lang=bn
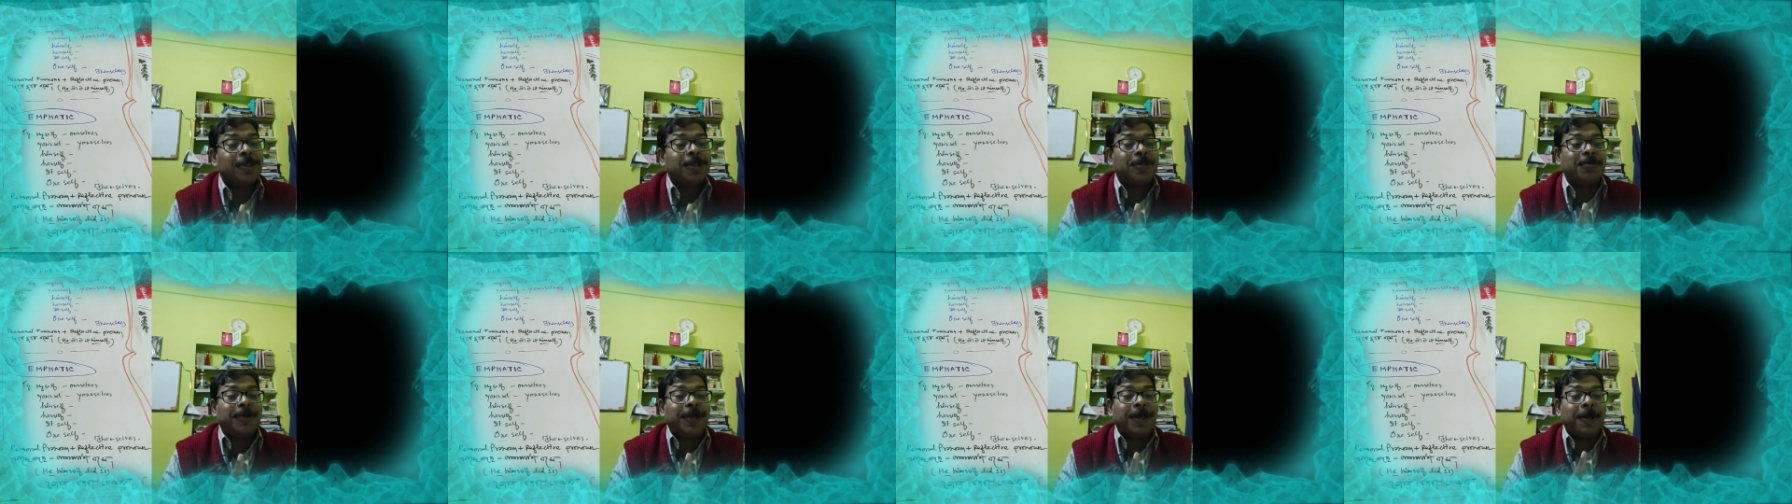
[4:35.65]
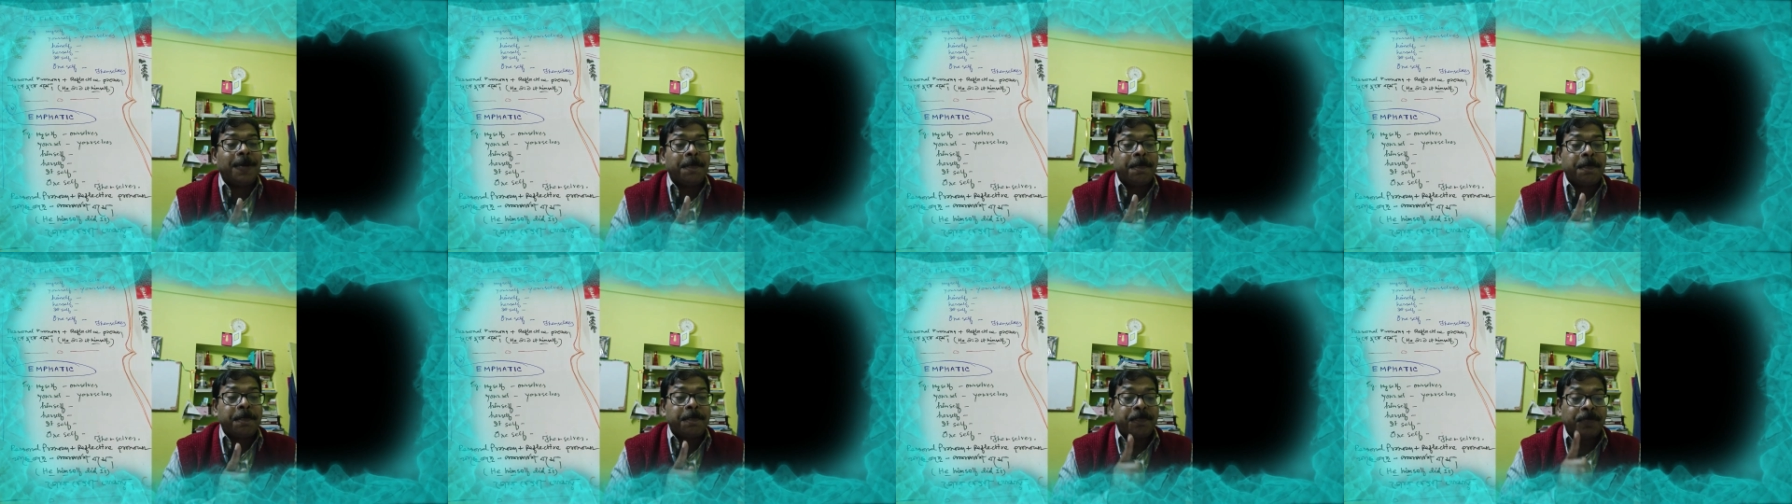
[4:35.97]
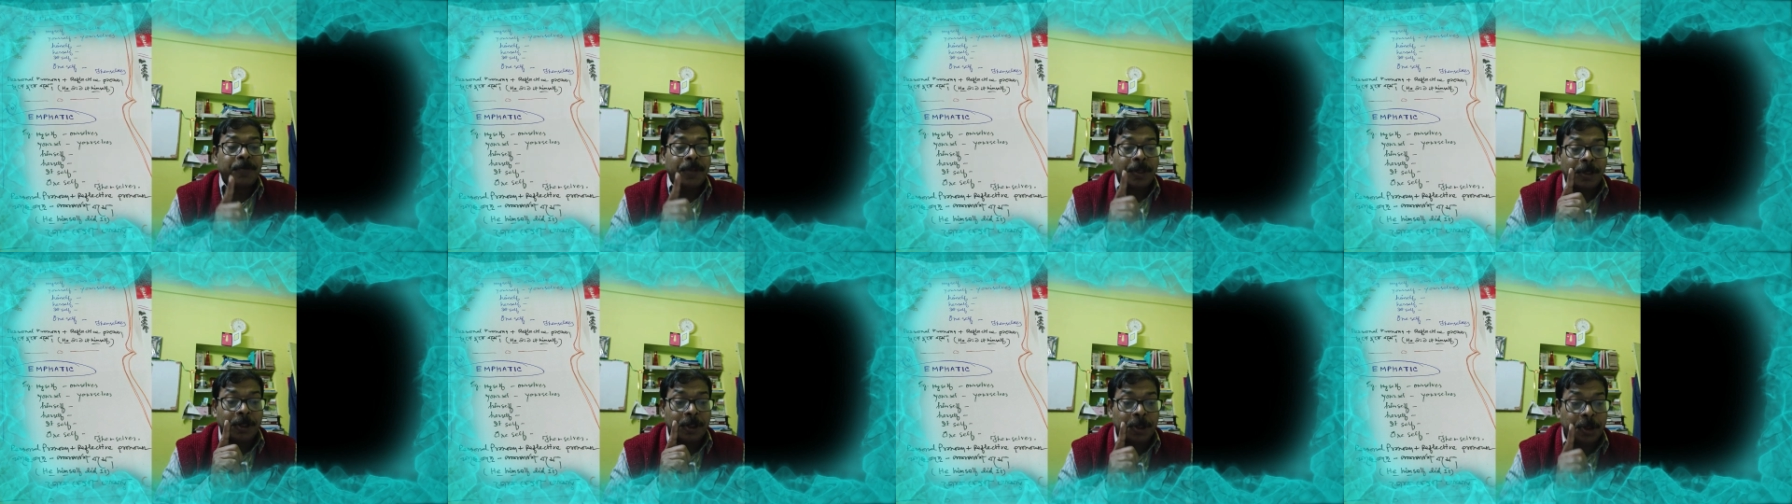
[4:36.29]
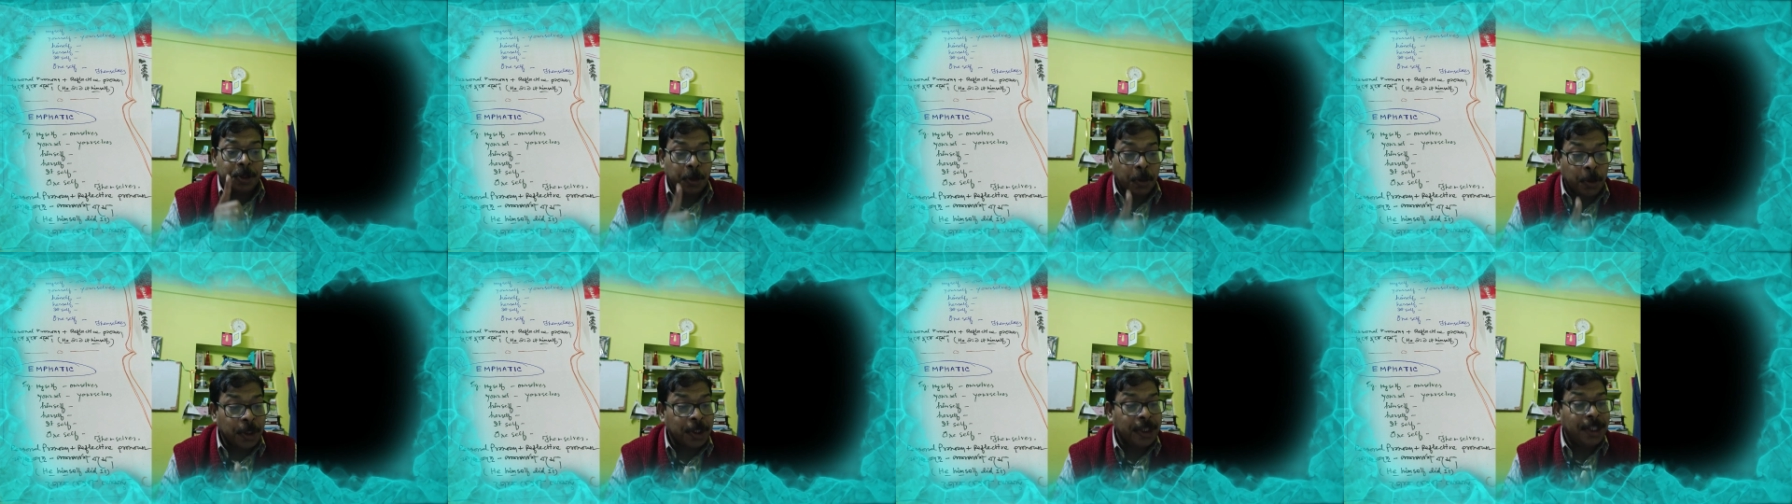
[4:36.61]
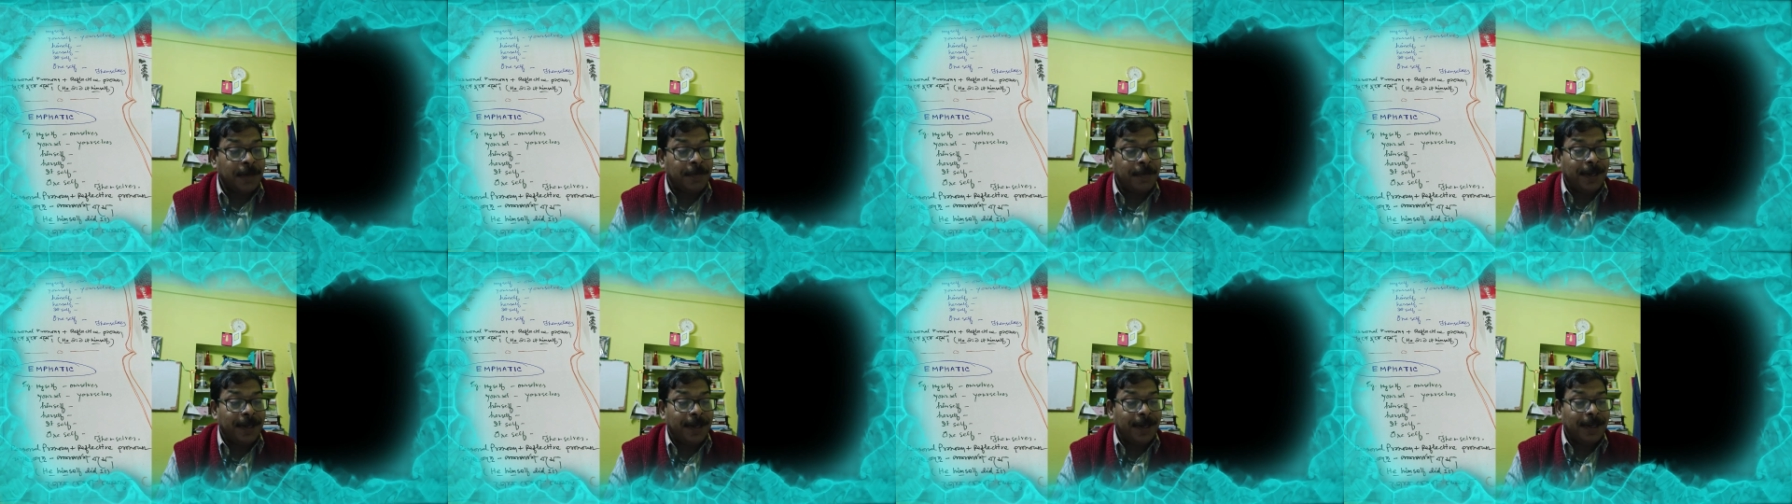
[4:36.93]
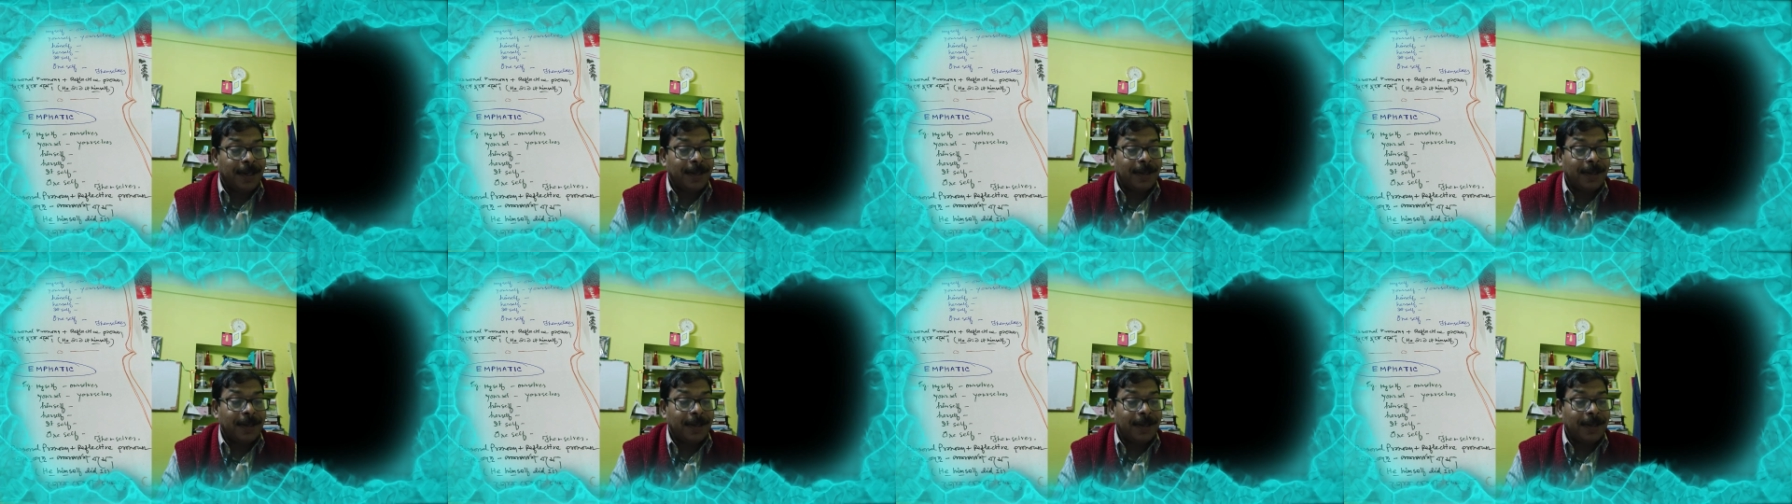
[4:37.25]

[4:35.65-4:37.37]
বসবে জোর দেবে